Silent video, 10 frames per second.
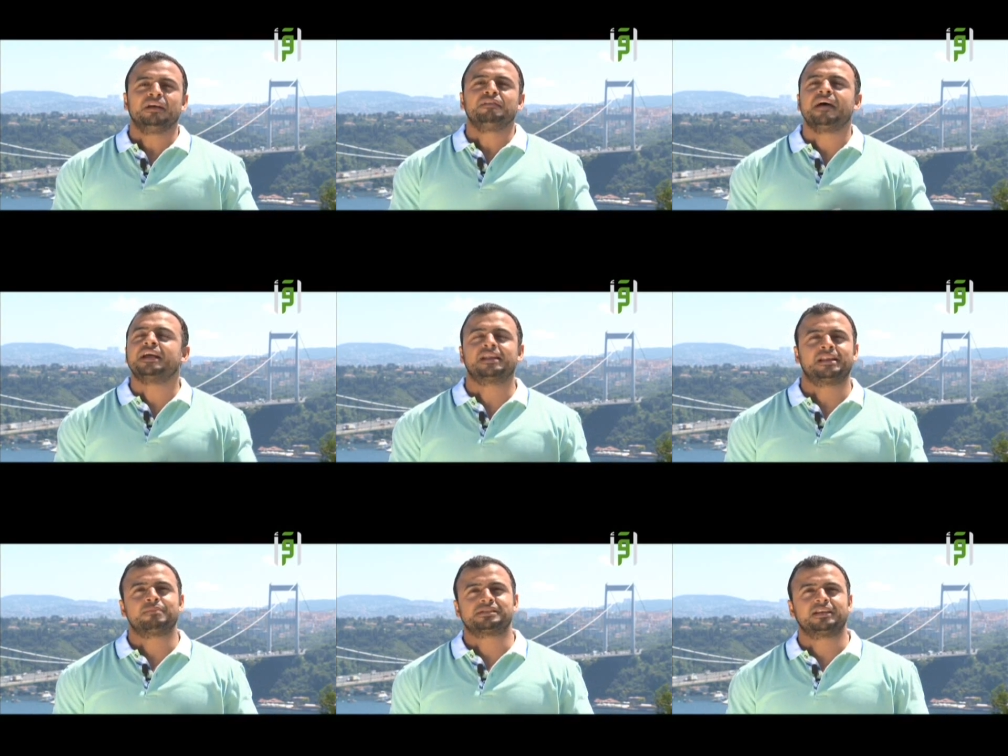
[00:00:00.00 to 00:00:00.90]
فاكر
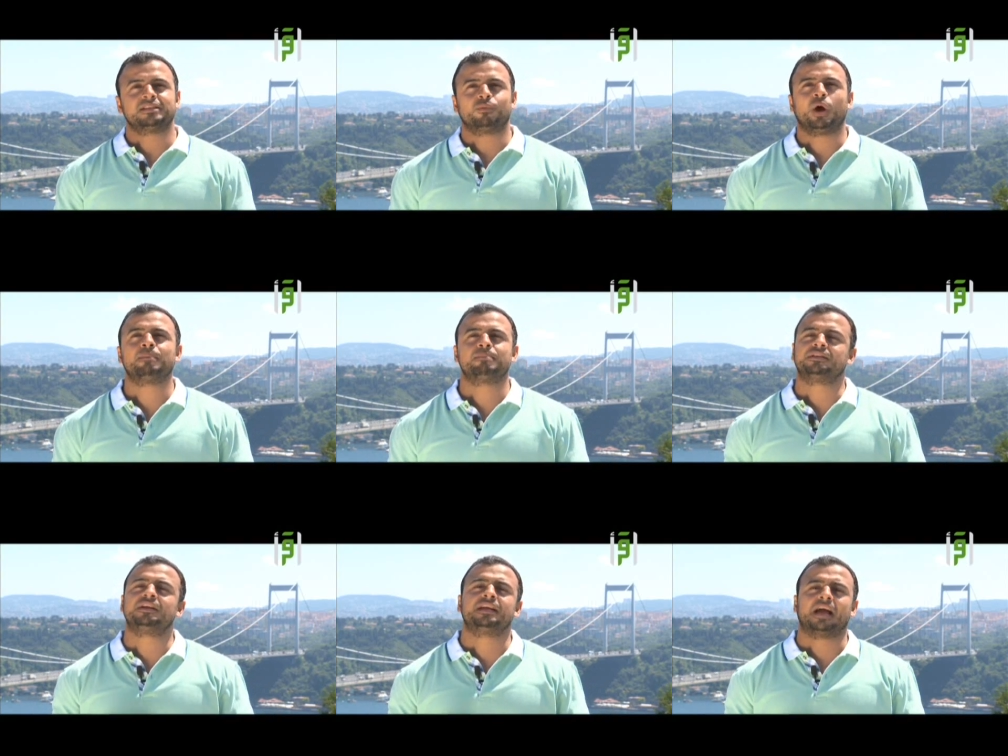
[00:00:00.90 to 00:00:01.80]
لما سيدنا
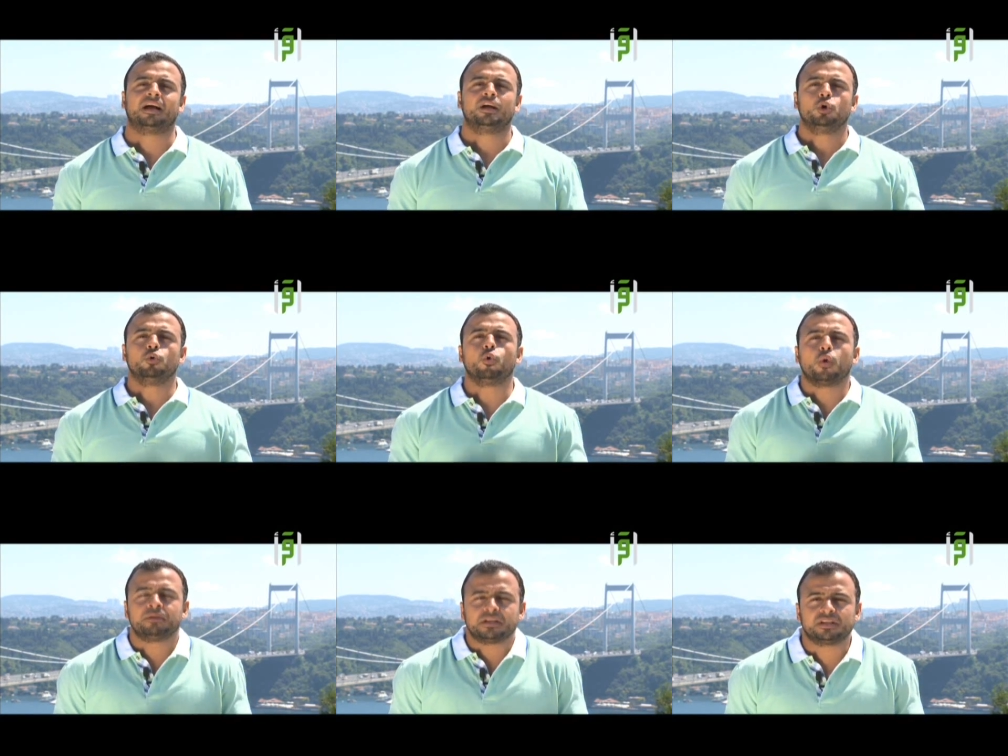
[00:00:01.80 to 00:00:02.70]
محمد رجع
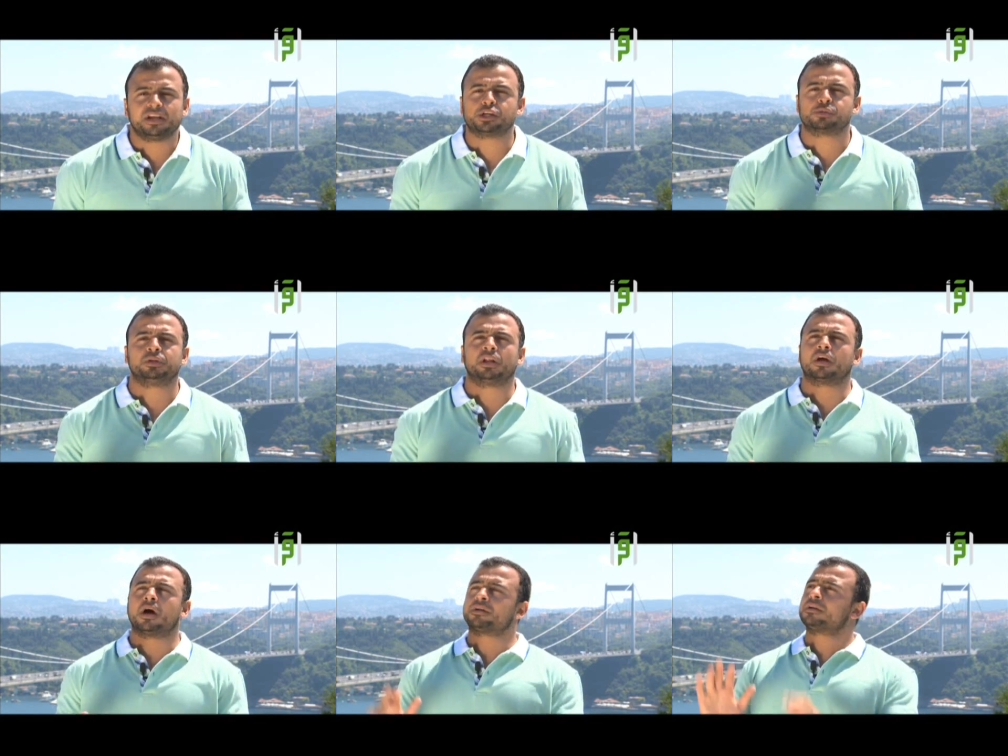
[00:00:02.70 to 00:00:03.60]
وهو بيترعش من
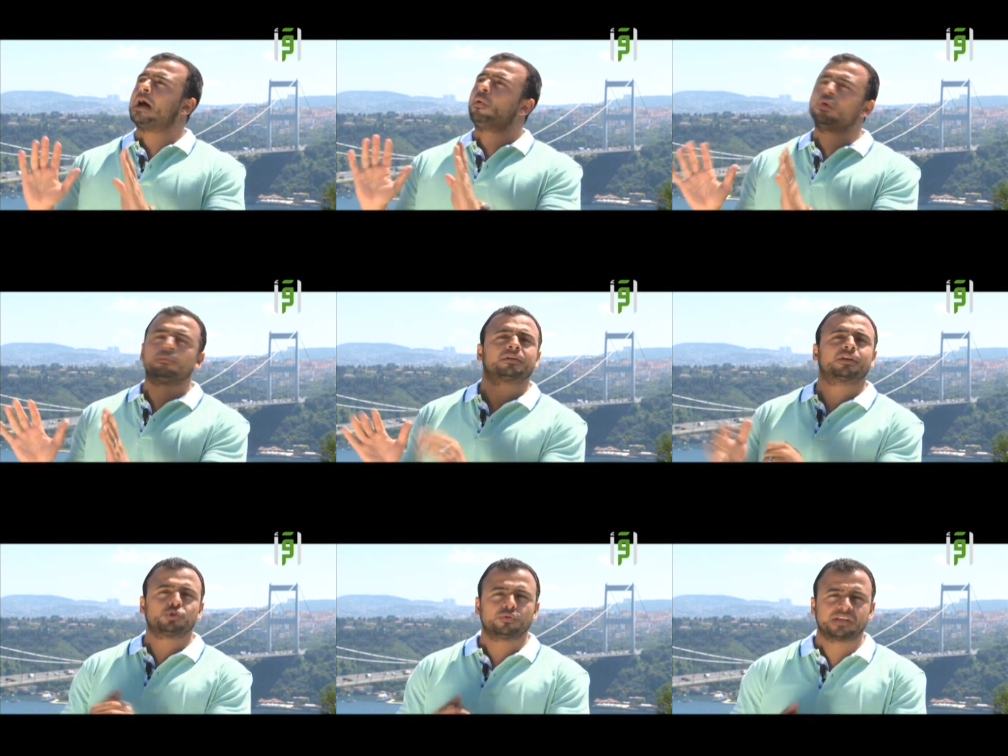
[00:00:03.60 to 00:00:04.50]
الغار اول
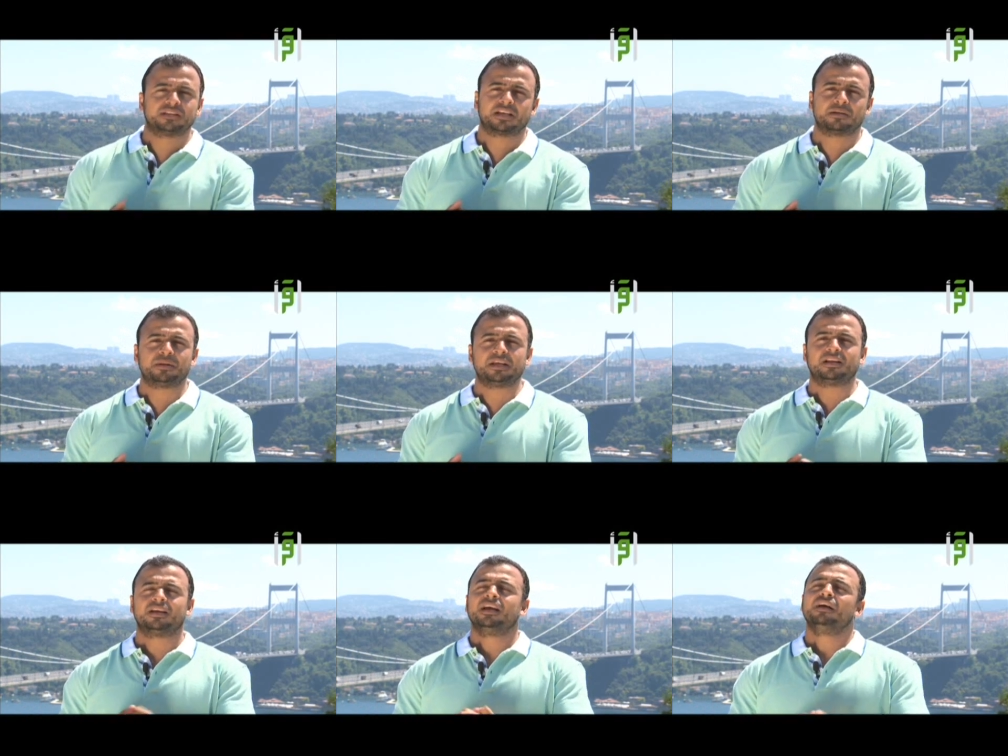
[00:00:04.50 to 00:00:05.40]
مره يشوف سيدنا
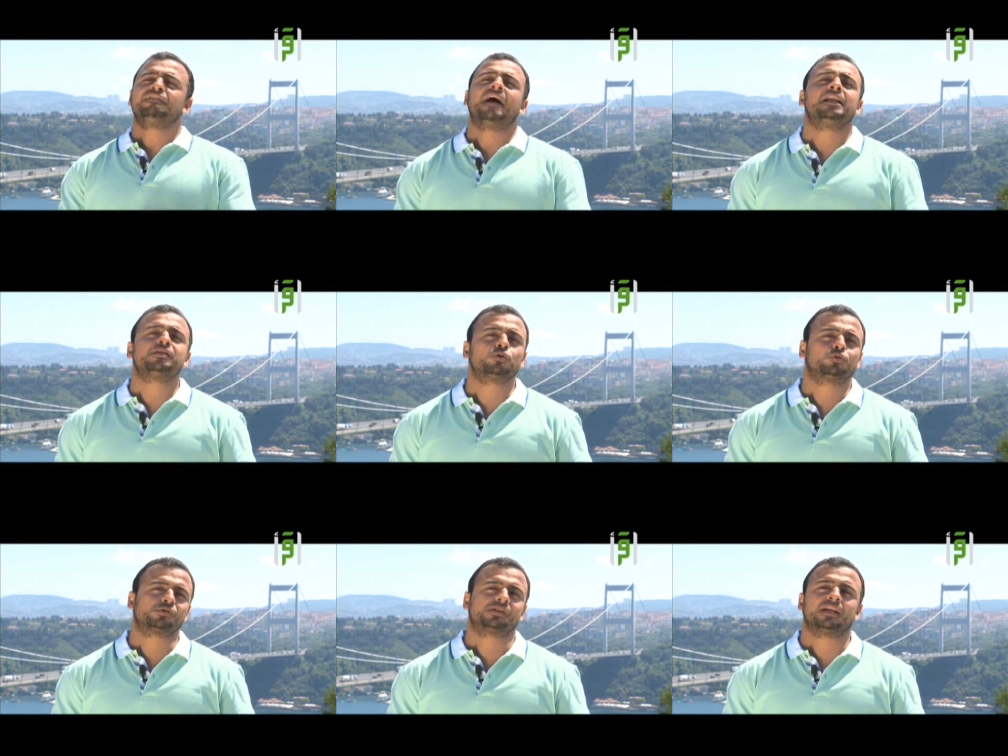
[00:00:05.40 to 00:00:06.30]
جبريل فقال
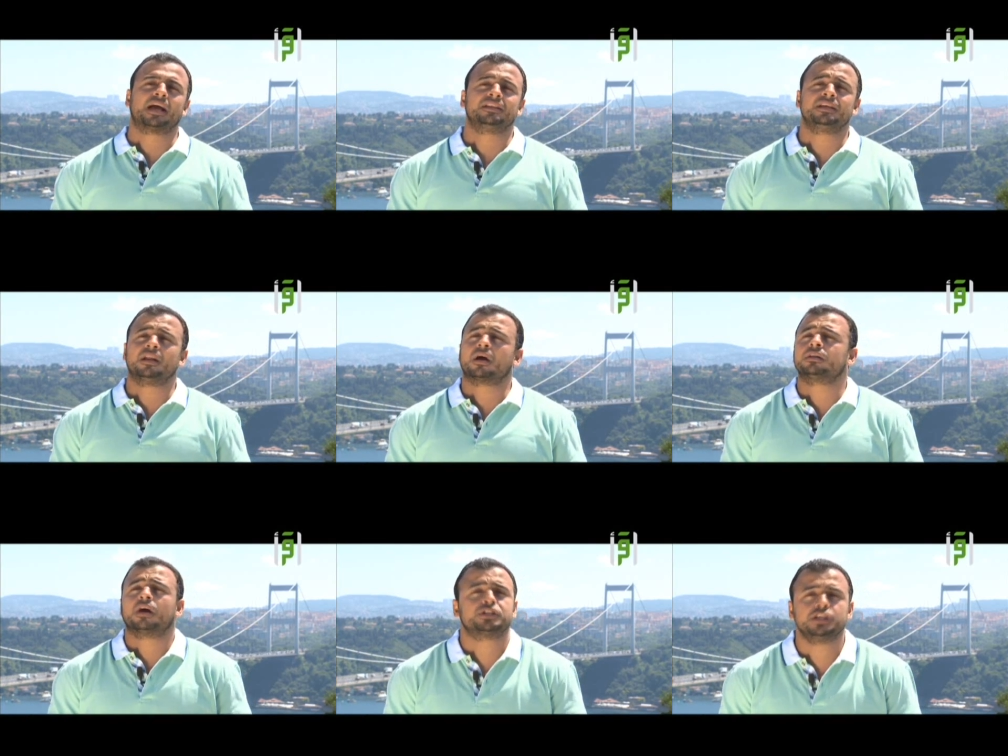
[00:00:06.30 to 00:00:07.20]
لزوجته السيده خديجه
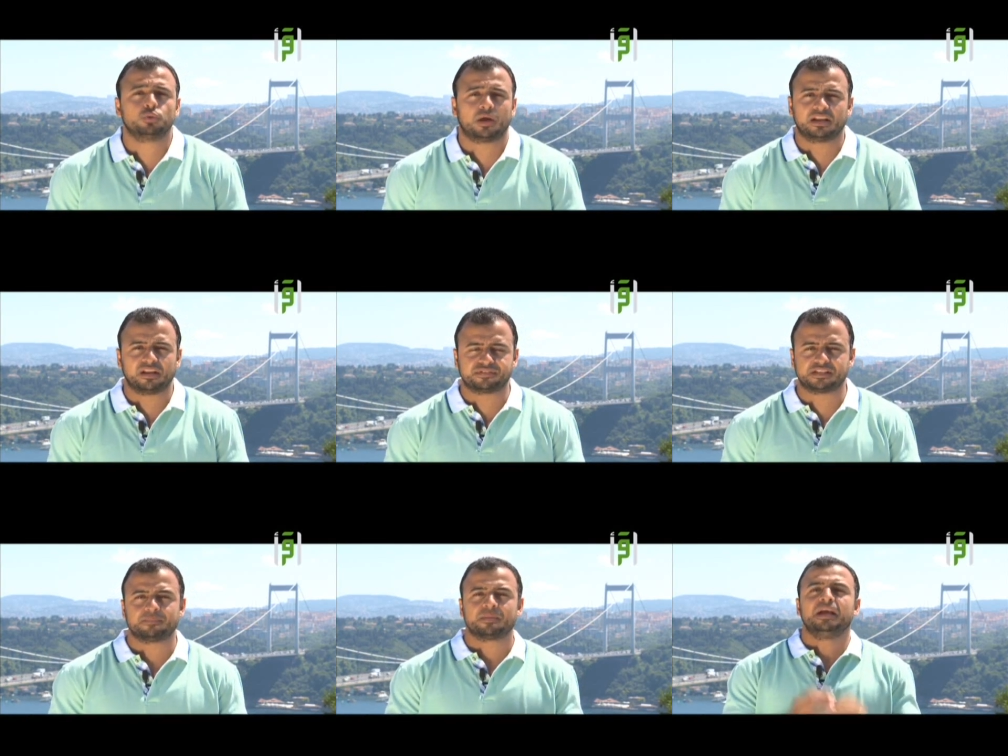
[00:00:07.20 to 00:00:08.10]
لقد خشيت على نفسي